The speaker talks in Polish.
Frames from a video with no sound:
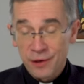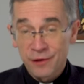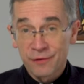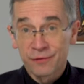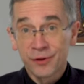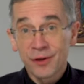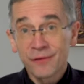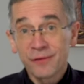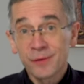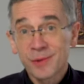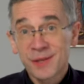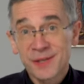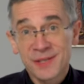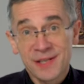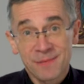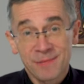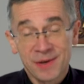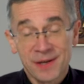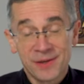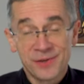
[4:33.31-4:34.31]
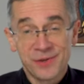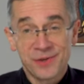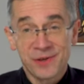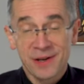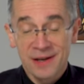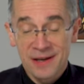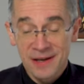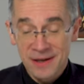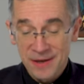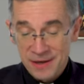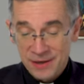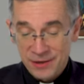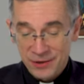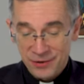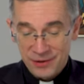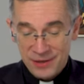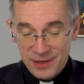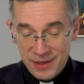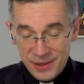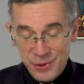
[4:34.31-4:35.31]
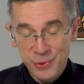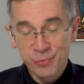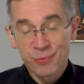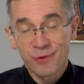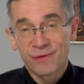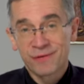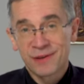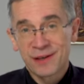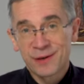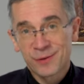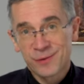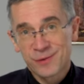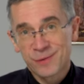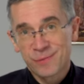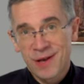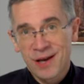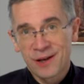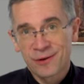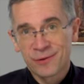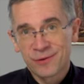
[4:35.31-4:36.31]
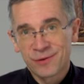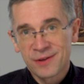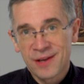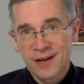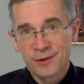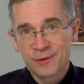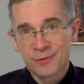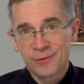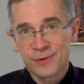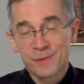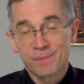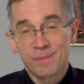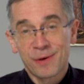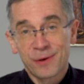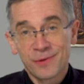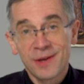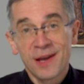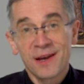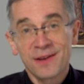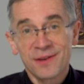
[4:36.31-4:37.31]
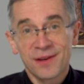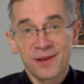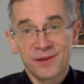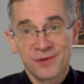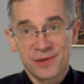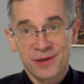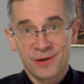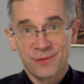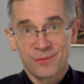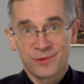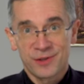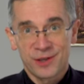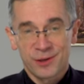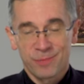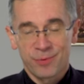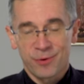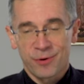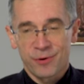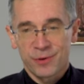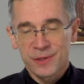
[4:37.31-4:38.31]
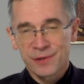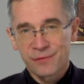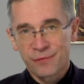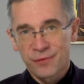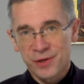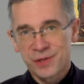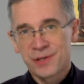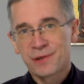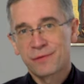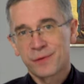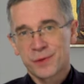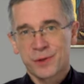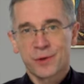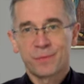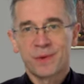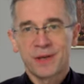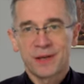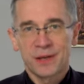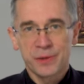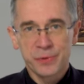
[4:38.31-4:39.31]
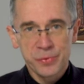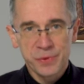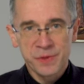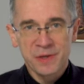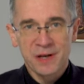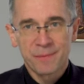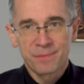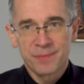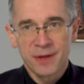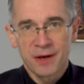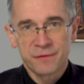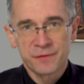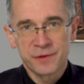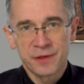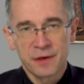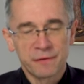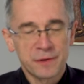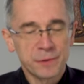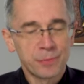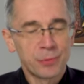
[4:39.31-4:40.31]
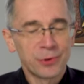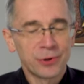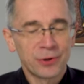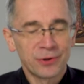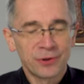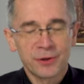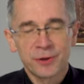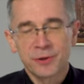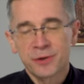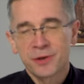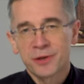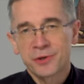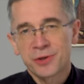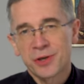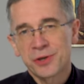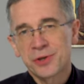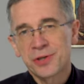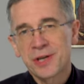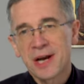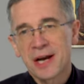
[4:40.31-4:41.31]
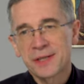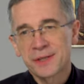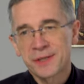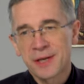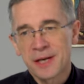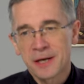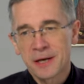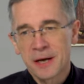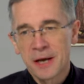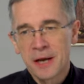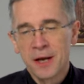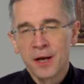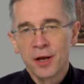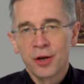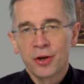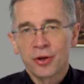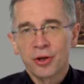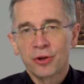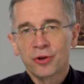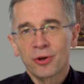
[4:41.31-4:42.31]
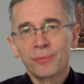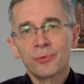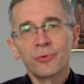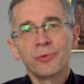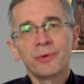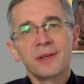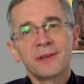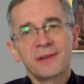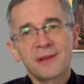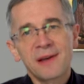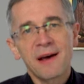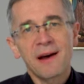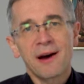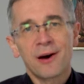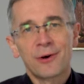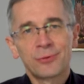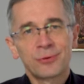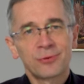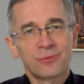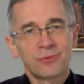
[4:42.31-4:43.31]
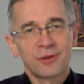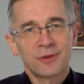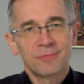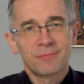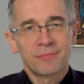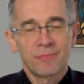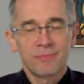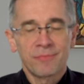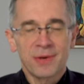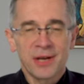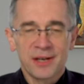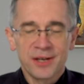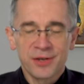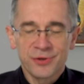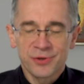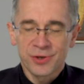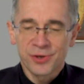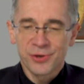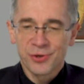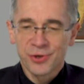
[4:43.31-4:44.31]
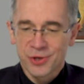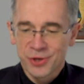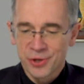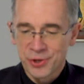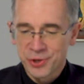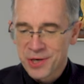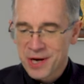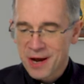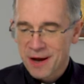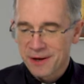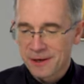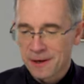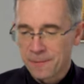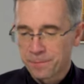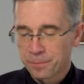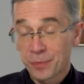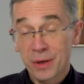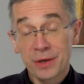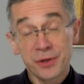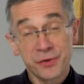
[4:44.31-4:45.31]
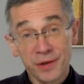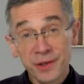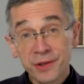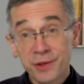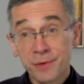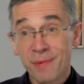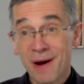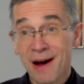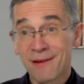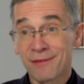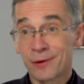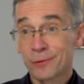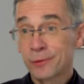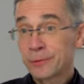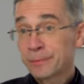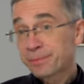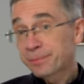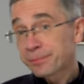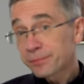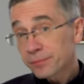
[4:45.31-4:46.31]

W Nowym Testamencie te słowa rozumiano jako spełnienie się już tych proroctw właśnie w osobie Jezusa, pierwszych wspólnot chrześcijańskich. I to był ideał, którym mieli żyć chrześcijanie. Święty Paweł